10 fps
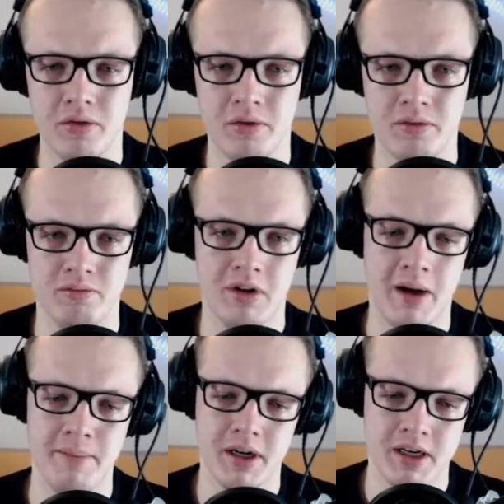Hook
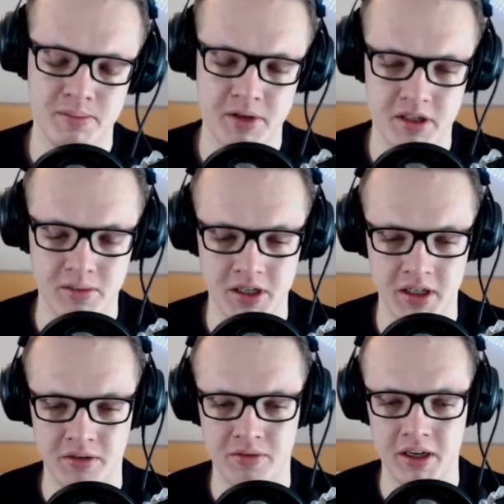kann man als beste
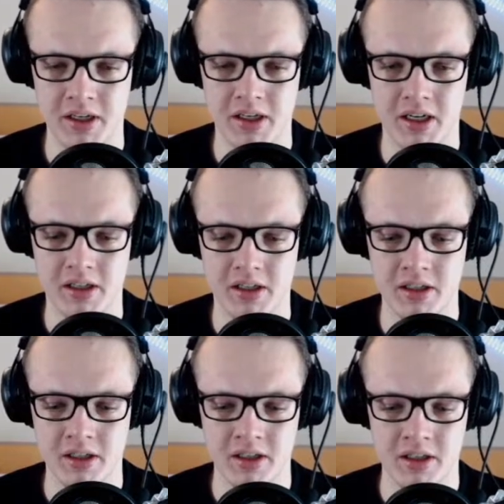bezeichnen, fand ich gar
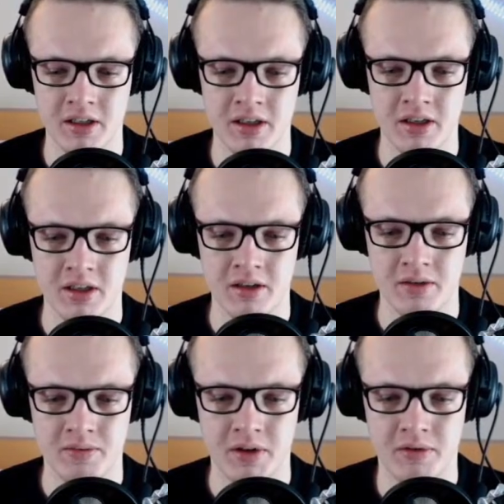nicht.
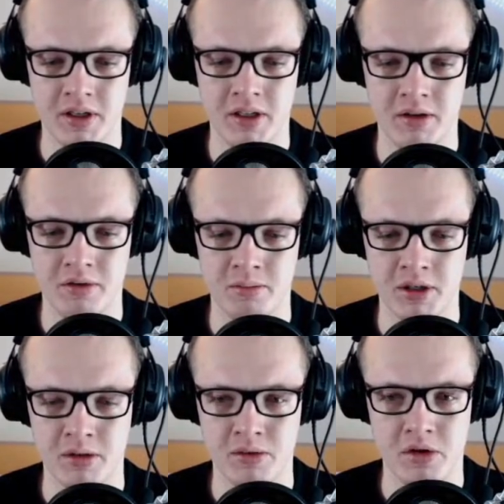Da fand ich die von
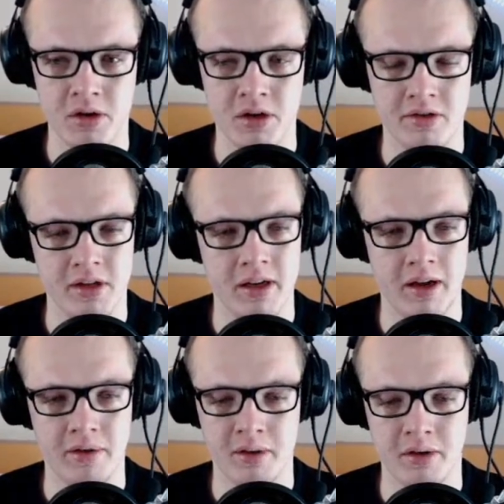BNY
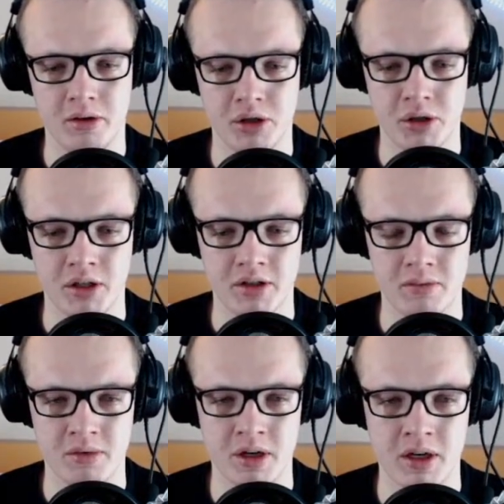tatsächlich einfach schöner
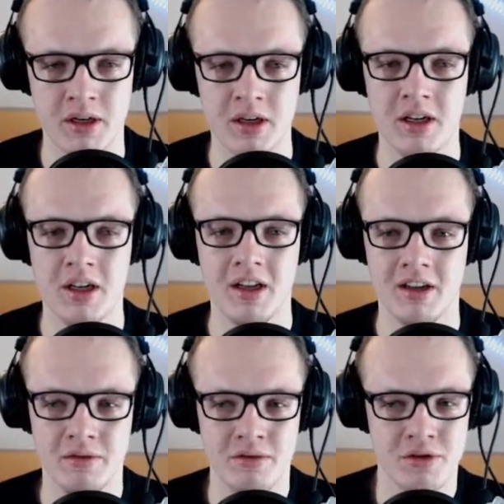zum Hören.
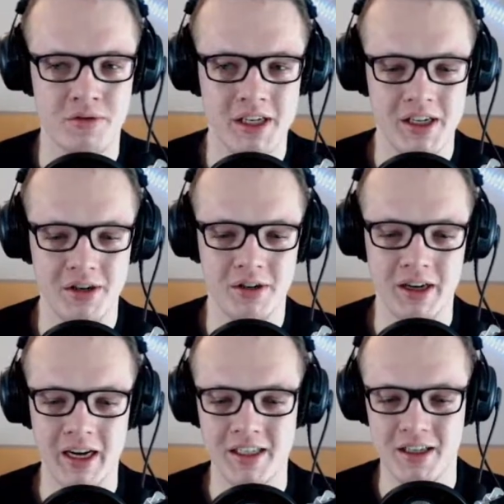Fürs
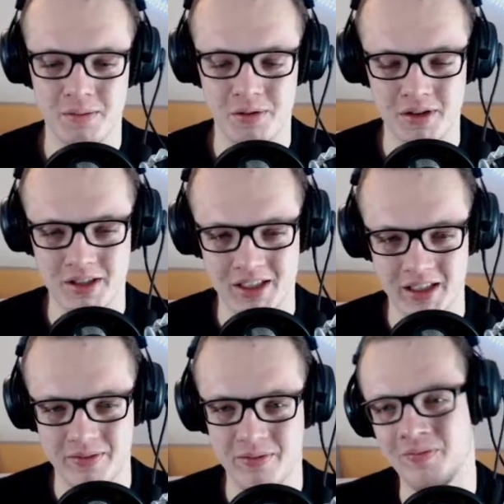Video extra Punkte
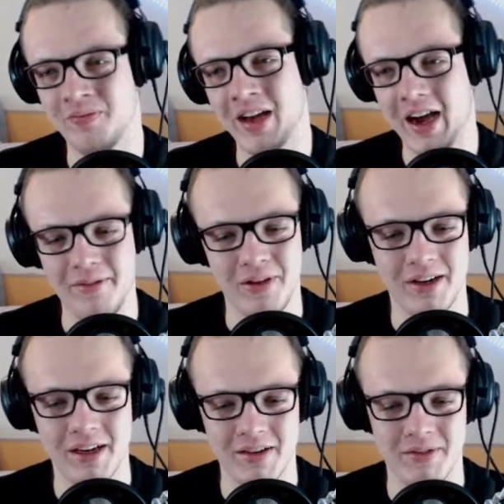geben, wäre
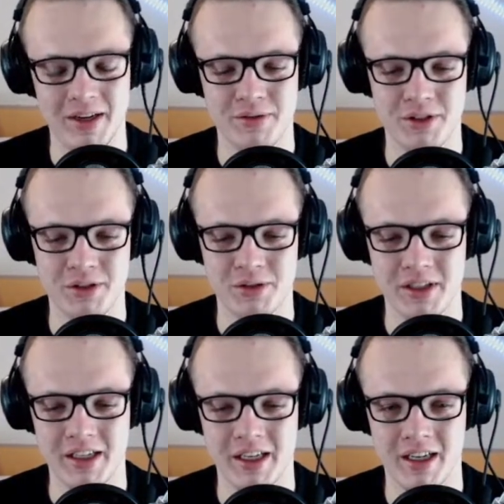einfach nett gemeint von
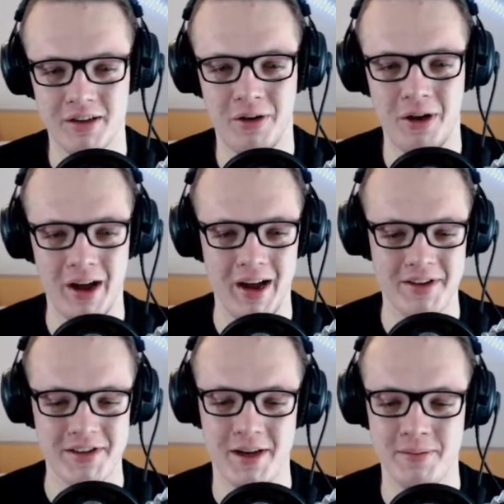Julian. Ich hätte
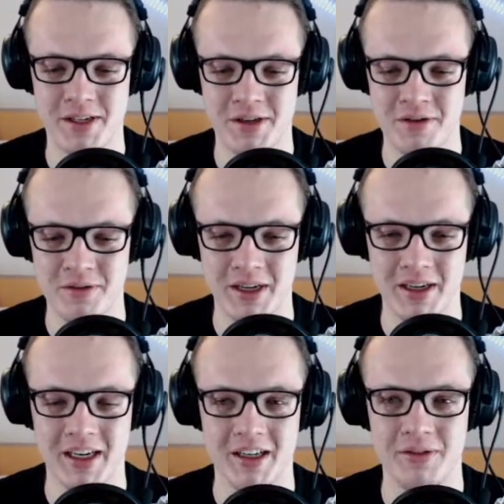dafür was abgezogen,
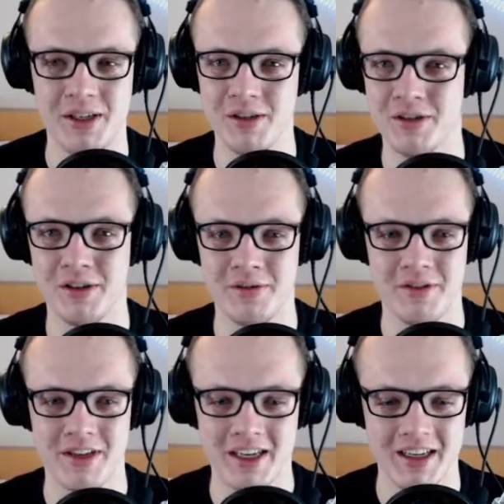wäre gegen das Video so auf
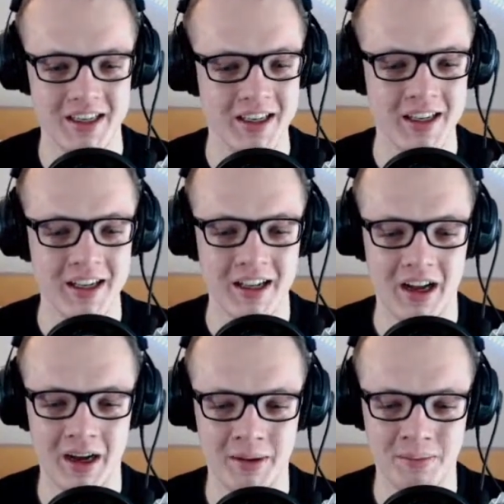den Sack.
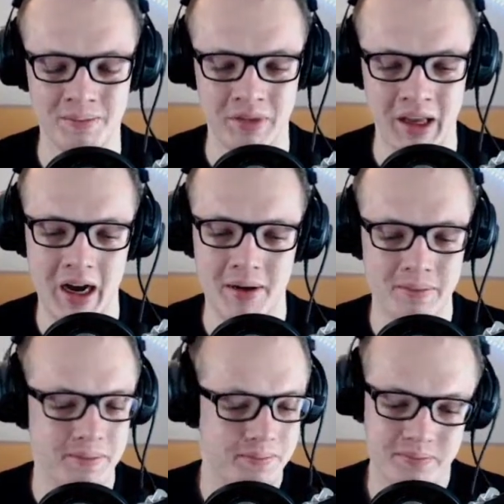Ähm,
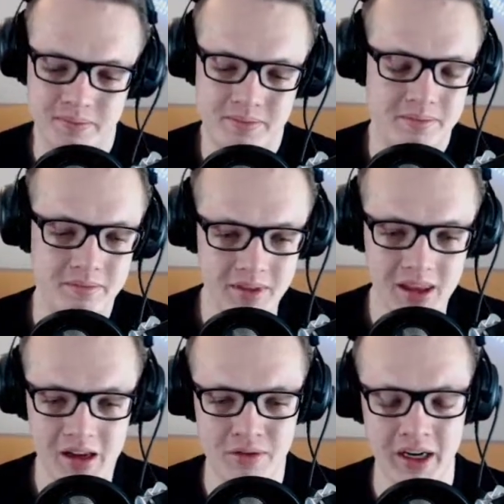ja,
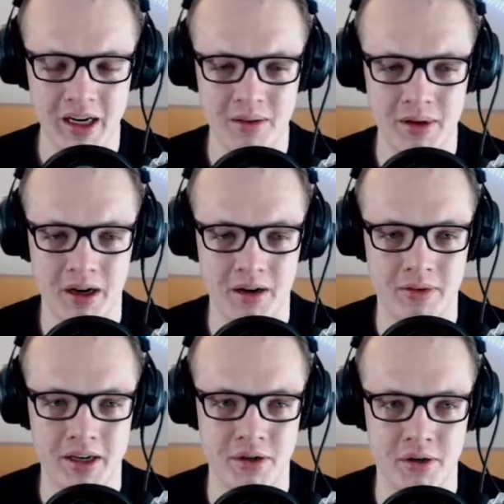war ja, war
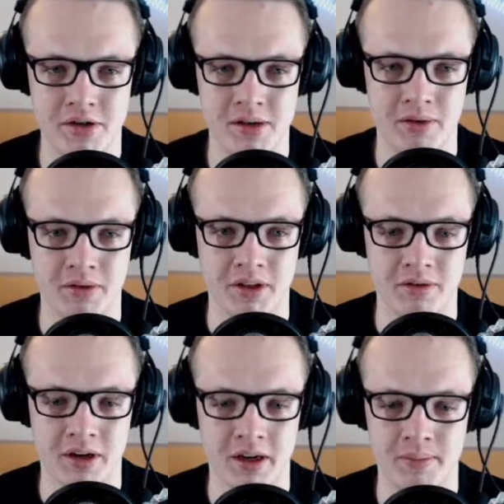es trotzdem auf
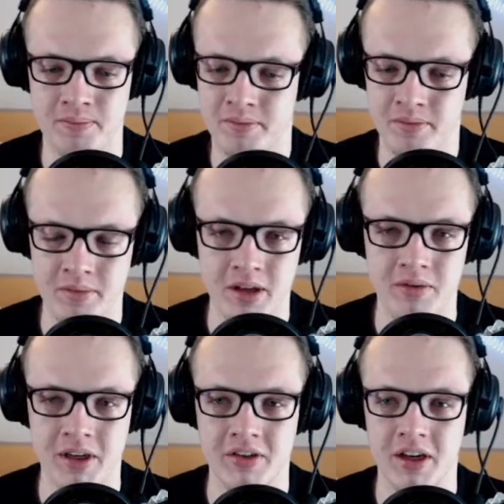jeden Fall.
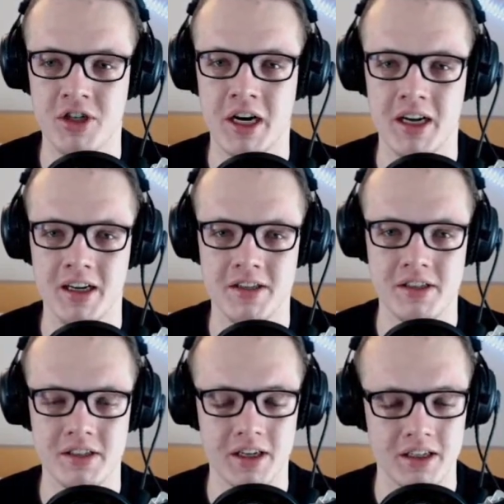Wie gesagt, schade,
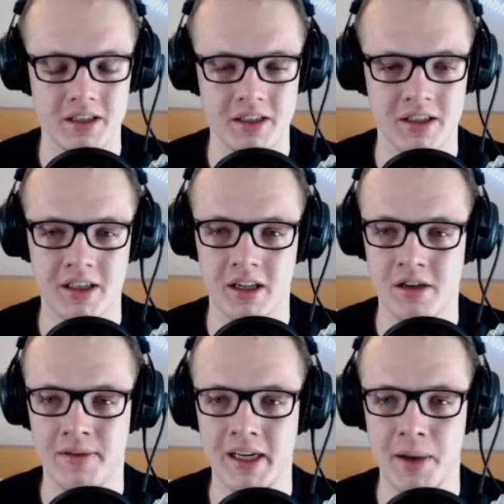dass sie es halt äh, nicht
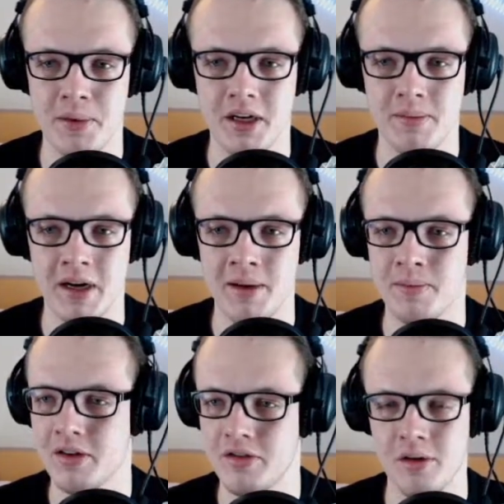als Quali abgegeben
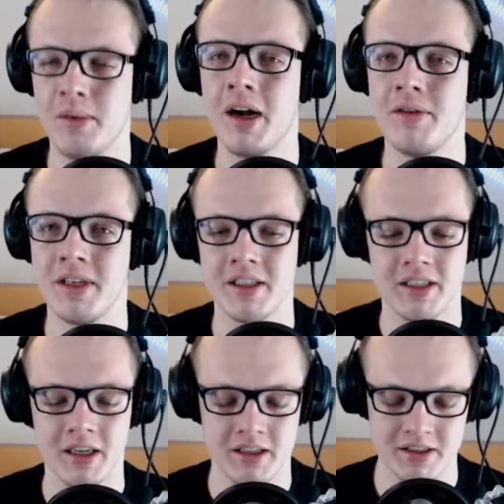haben, ganz normal, wie er
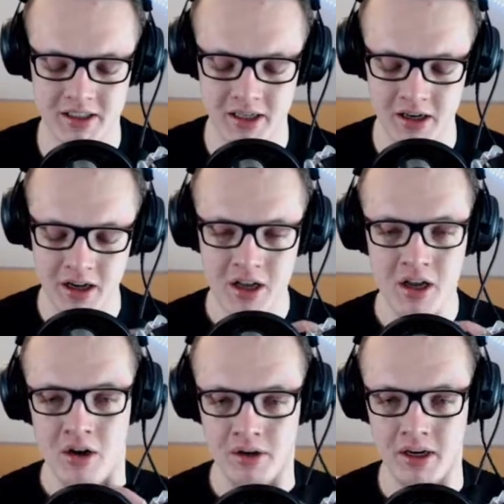es gerade gesagt hat.
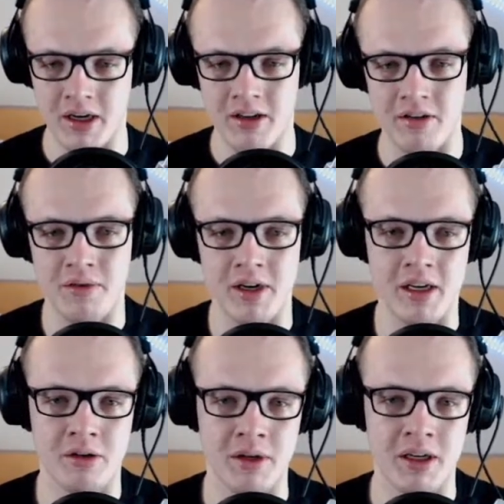Und dann hätten sie
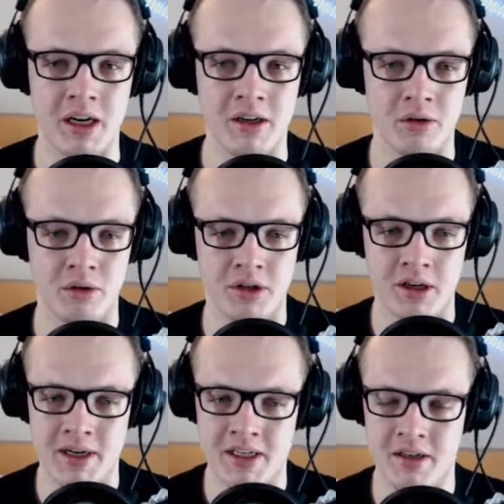vielleicht nochmal eine andere
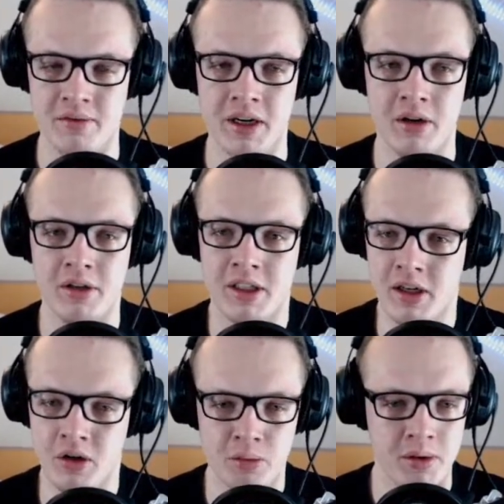Runde gebastelt und wären auch nicht
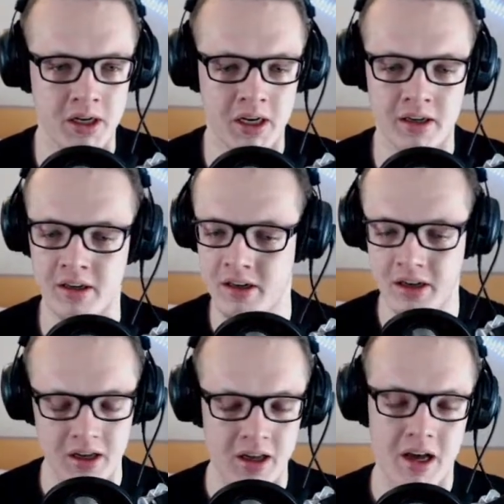in der Gruppe gelandet.
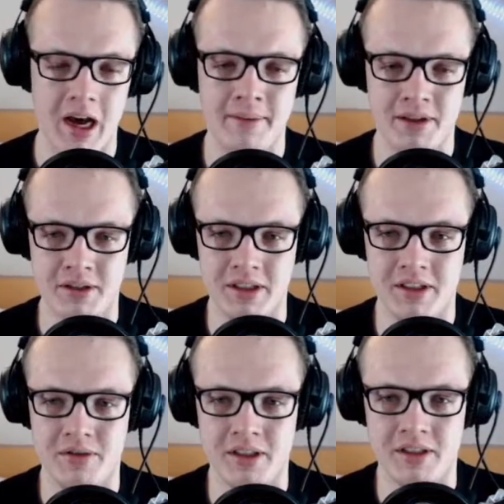Aber so
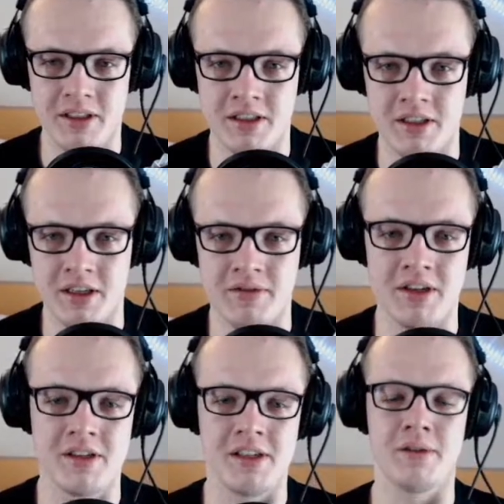ist es, wie es ist. Ne?
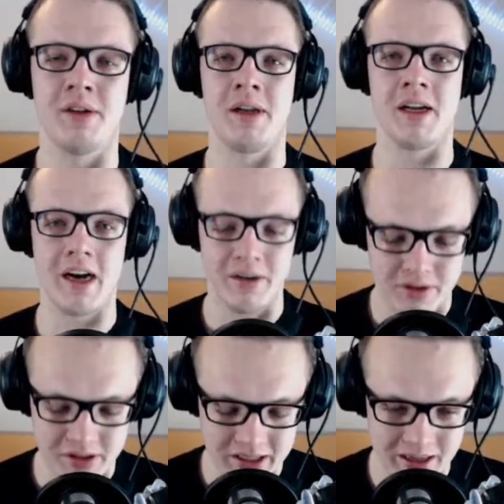Wenn sie nicht auf die Mail
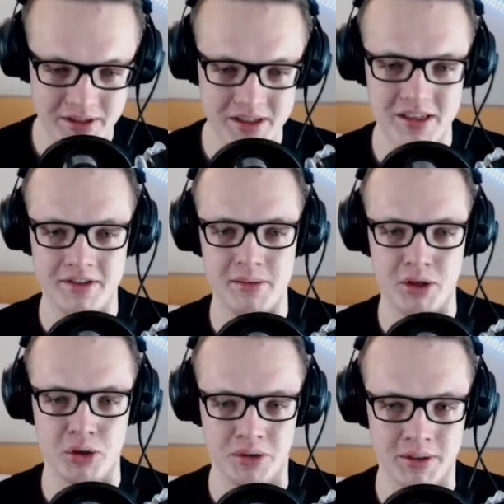geantwortet haben, sind sie ja
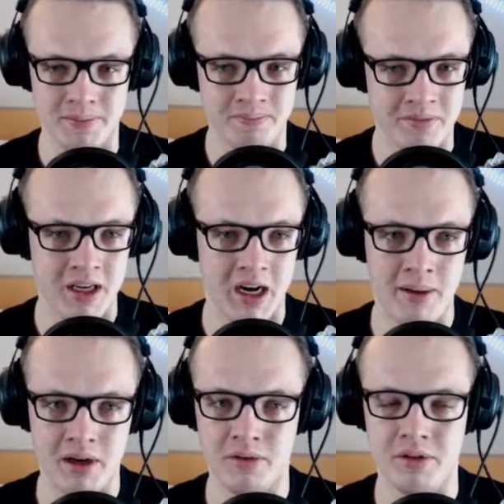selber schuld.
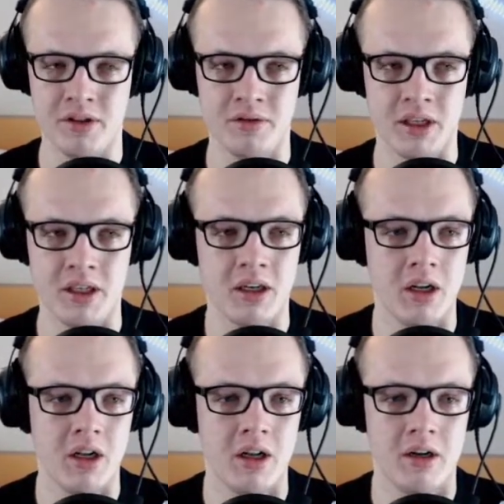Aber auf jeden Fall,